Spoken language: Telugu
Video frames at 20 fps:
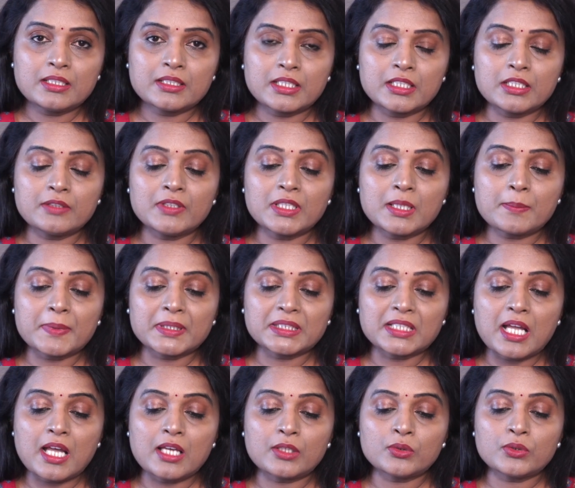రెండు వేల
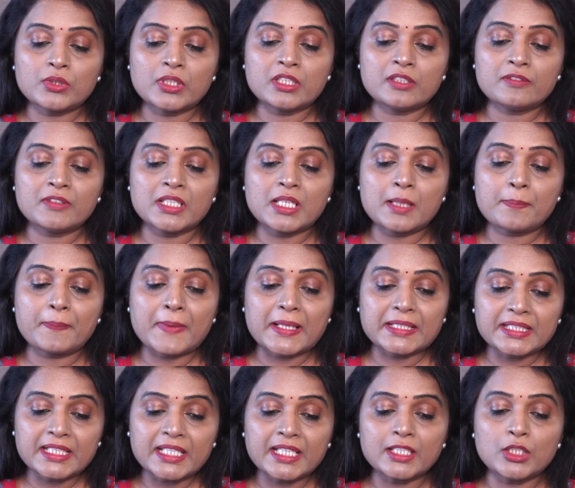పదహారు రెండు వేల
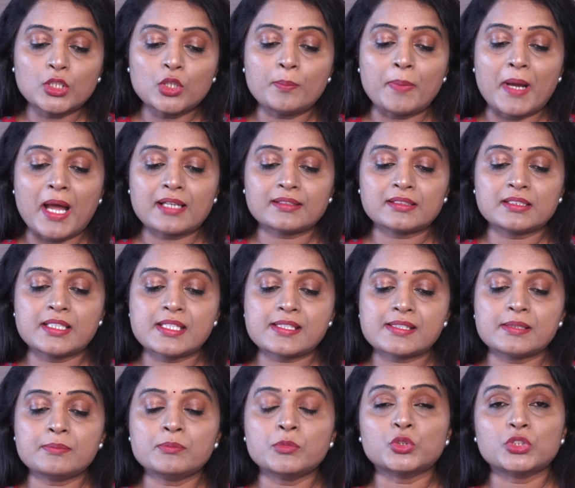పదిహేడులో
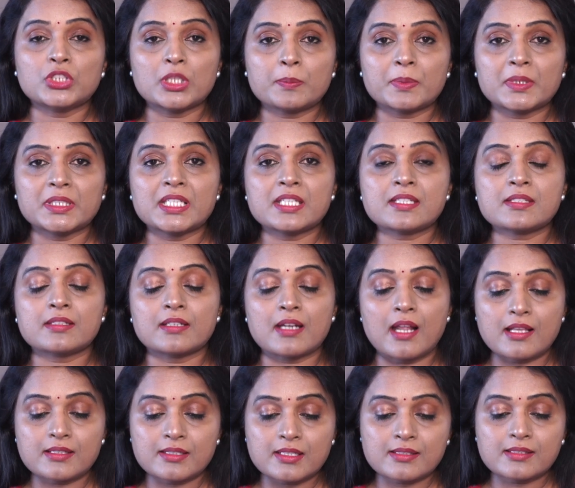భారతదేశం ఉత్తరప్రదేశ్
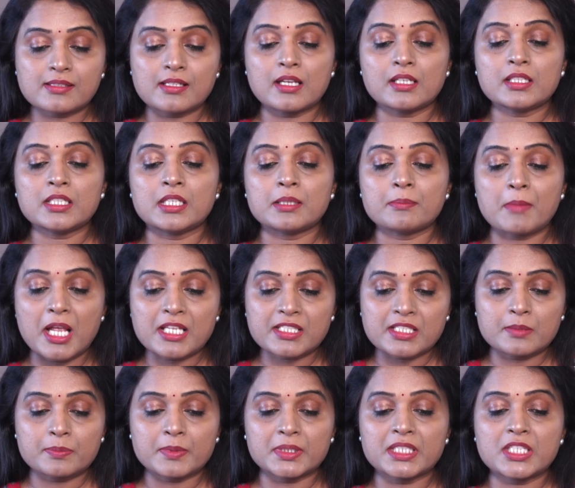రాజస్థాన్
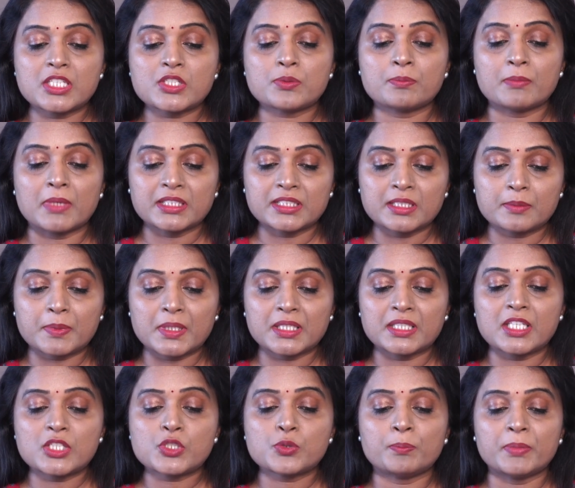హిమాచల్ ప్రదేశ్
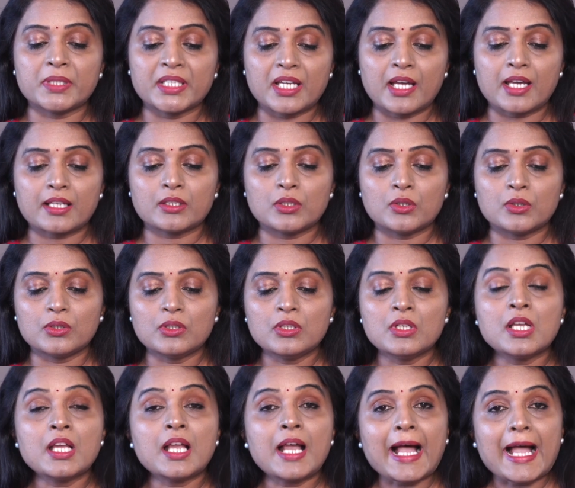మధ్యప్రదేశ్ బీహార్లో
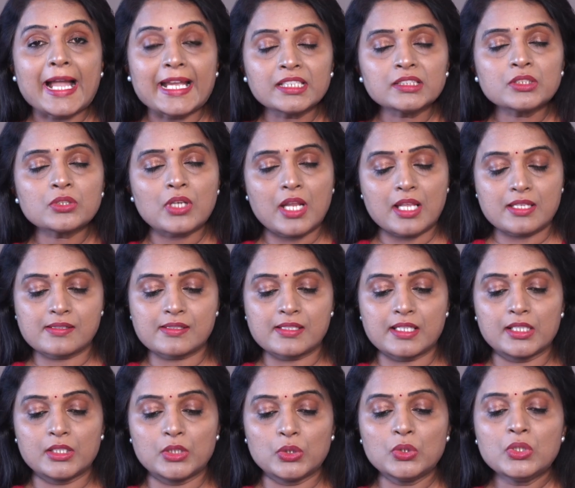ఐదు
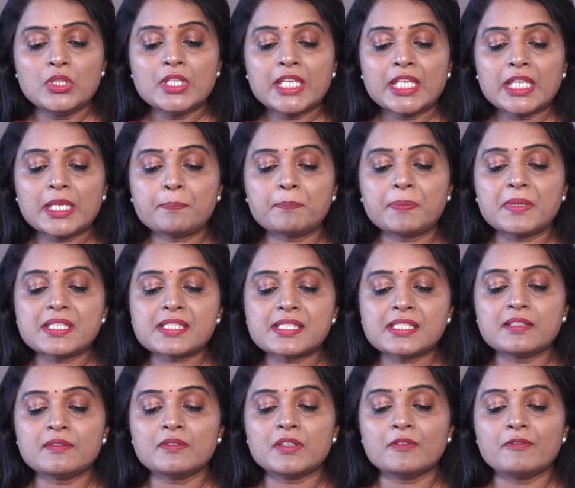రాష్ట్రాల్లో ఈ
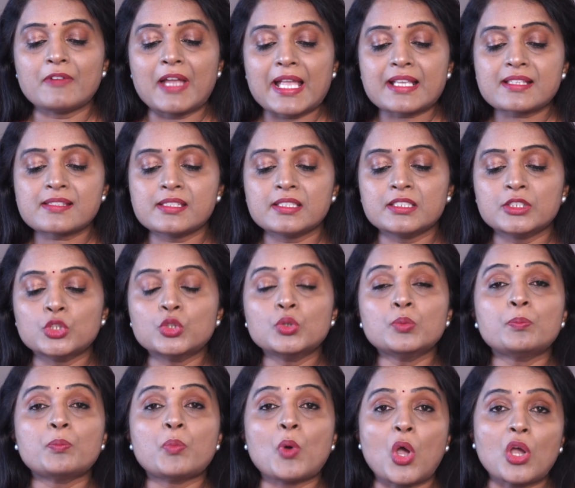పీసీవి వ్యాక్సిన్ను
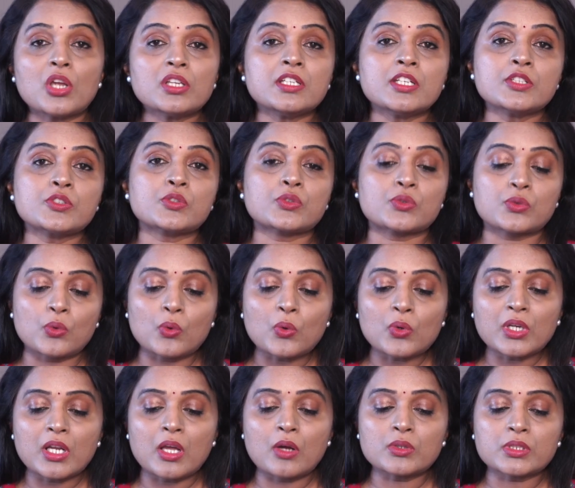పాయిలెట్
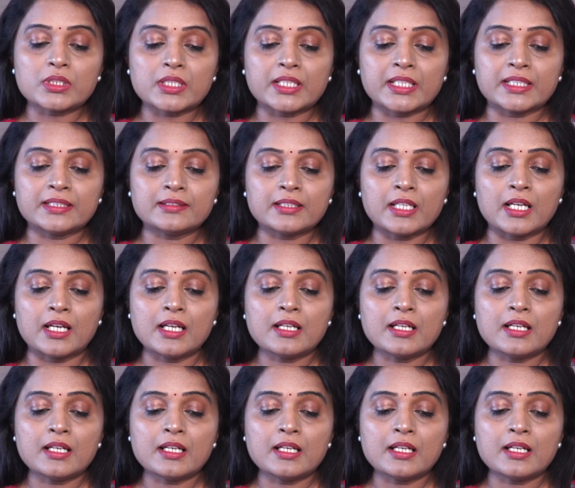రోల్ అవుట్ కింద